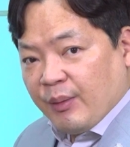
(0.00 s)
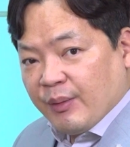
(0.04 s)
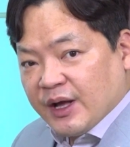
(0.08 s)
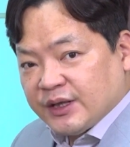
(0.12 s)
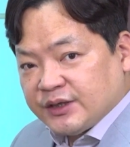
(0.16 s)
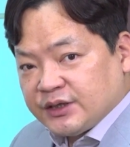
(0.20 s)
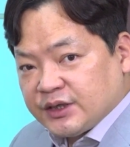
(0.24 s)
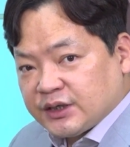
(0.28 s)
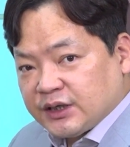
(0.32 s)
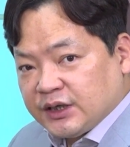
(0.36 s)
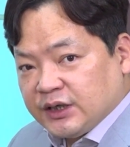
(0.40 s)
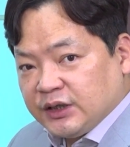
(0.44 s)

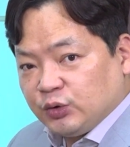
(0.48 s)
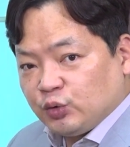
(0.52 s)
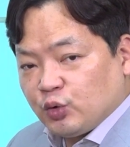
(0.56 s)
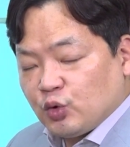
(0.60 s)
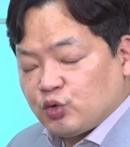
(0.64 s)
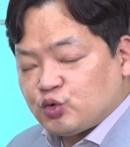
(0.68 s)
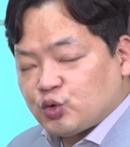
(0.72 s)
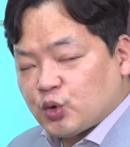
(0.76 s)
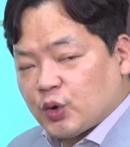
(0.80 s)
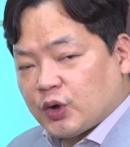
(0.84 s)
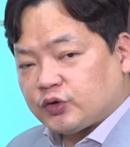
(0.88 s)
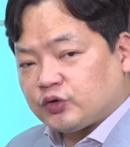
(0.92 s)
만약에
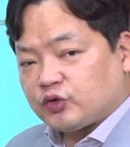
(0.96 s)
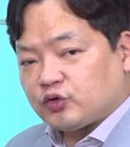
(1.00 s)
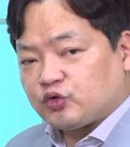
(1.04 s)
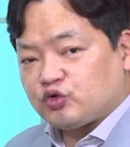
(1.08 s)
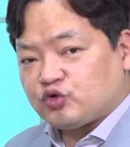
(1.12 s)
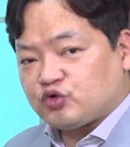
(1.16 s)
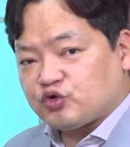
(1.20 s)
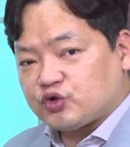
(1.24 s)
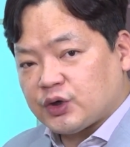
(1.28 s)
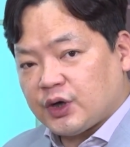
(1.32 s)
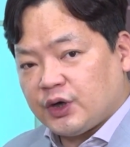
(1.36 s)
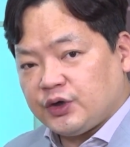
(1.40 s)
인도 쪽에서
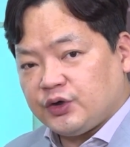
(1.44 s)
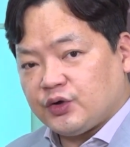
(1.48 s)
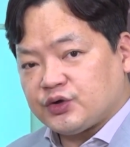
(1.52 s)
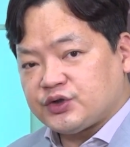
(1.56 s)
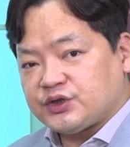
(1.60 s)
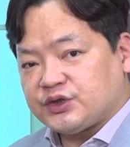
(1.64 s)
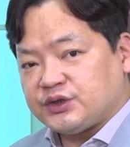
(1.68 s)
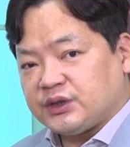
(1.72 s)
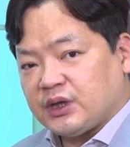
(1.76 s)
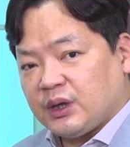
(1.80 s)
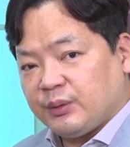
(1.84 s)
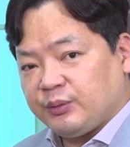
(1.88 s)
수주가
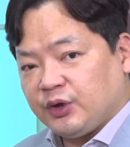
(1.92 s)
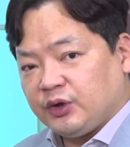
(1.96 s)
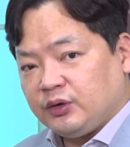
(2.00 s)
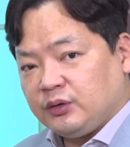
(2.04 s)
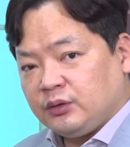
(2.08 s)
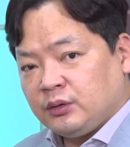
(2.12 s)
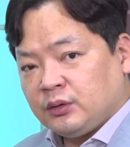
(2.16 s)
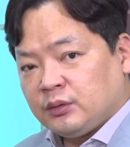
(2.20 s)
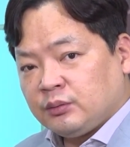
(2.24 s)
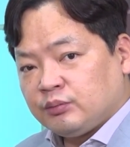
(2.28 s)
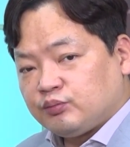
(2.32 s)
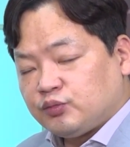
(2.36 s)
이어진다면
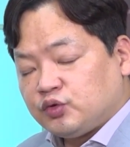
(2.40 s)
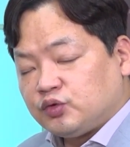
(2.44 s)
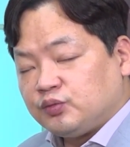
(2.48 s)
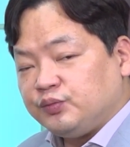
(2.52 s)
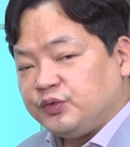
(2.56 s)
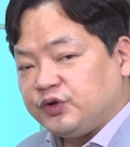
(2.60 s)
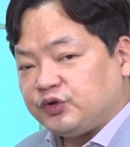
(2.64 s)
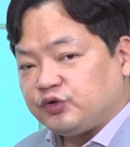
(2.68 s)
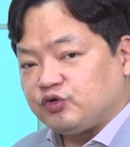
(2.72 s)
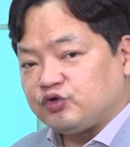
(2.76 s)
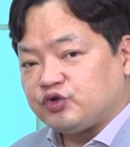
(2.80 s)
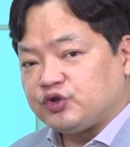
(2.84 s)

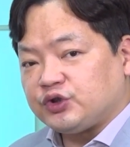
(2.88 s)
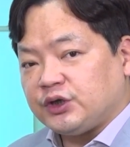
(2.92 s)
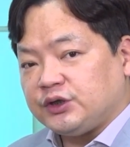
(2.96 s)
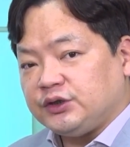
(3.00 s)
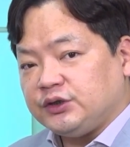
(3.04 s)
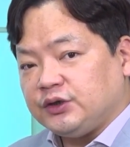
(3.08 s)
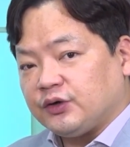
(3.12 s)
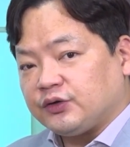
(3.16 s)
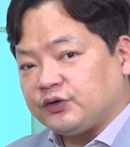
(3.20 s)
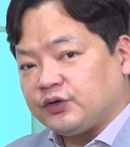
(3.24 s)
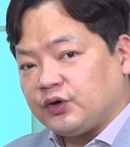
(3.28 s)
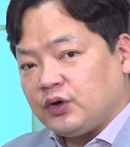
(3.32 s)
북미 수주에
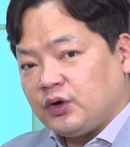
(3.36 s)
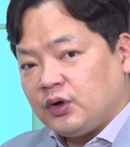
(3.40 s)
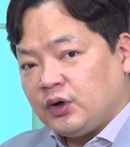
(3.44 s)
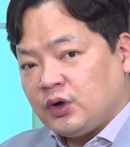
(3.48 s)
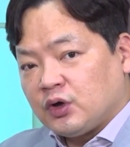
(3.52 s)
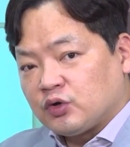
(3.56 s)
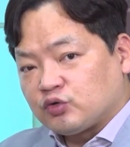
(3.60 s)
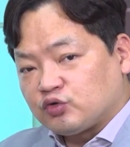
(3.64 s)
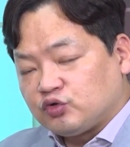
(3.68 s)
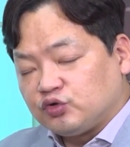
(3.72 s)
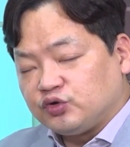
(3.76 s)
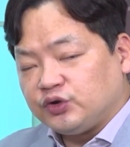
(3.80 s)
이어서
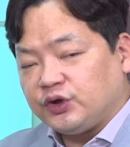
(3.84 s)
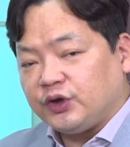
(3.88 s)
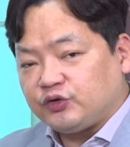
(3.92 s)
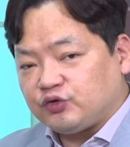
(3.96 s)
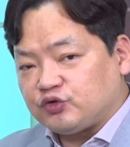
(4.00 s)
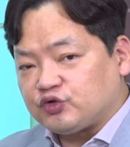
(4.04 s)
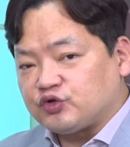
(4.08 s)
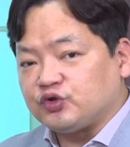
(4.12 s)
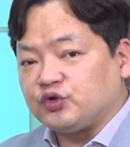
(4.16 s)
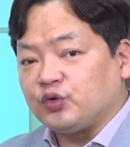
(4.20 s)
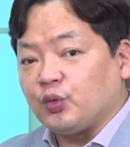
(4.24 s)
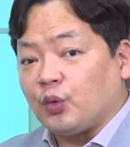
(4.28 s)
국내
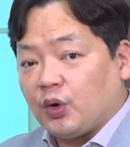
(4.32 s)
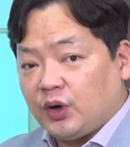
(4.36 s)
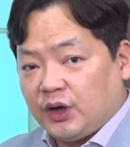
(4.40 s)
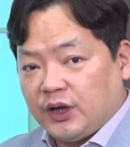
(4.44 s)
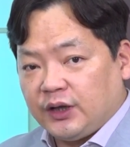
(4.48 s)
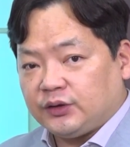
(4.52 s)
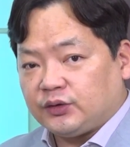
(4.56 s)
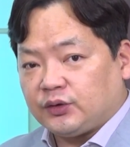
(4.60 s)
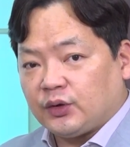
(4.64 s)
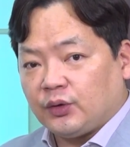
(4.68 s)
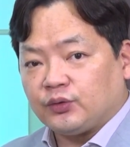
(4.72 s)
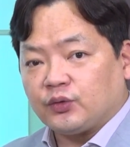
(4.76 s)
수주는 원래
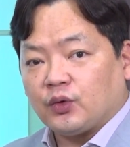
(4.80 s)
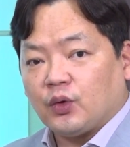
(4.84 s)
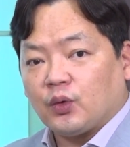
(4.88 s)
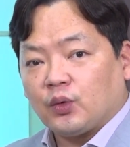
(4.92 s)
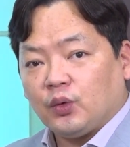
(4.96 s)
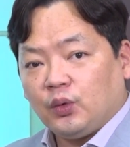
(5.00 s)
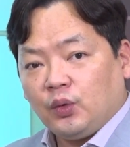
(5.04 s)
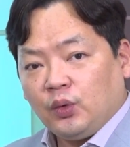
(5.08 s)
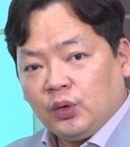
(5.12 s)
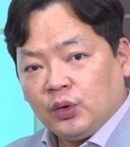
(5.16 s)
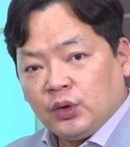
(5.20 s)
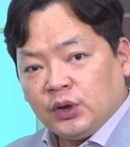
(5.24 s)
있던
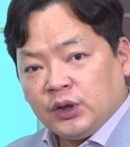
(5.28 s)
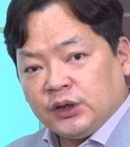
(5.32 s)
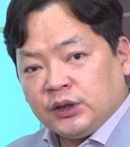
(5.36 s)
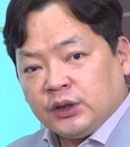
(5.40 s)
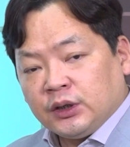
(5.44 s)
거고